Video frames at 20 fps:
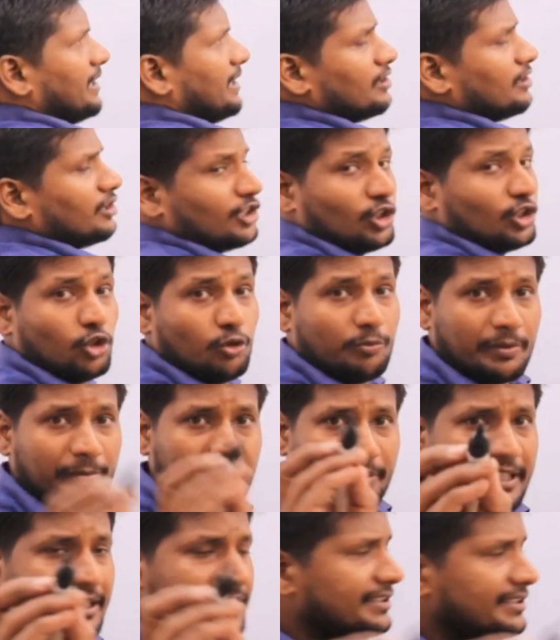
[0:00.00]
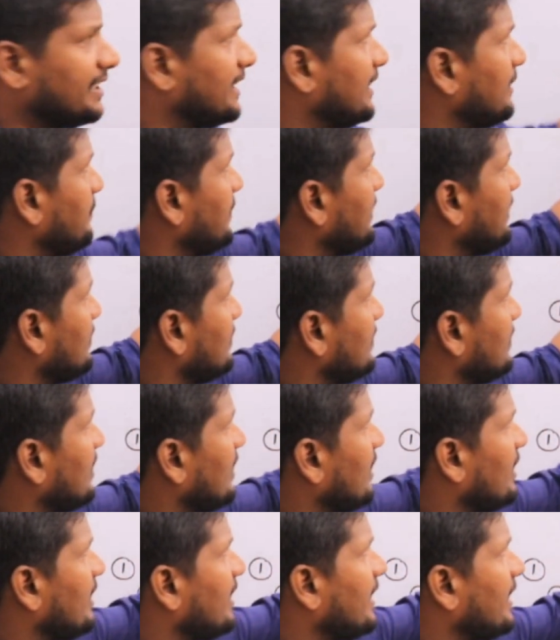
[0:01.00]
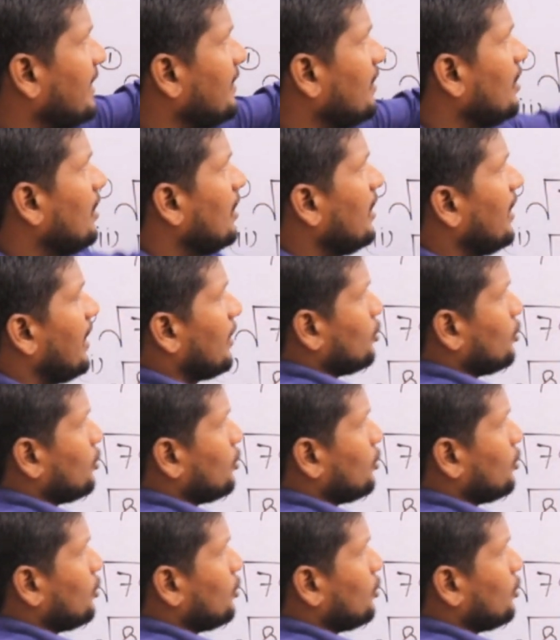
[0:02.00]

क्यूब में स्टेटमेंट दिया है तो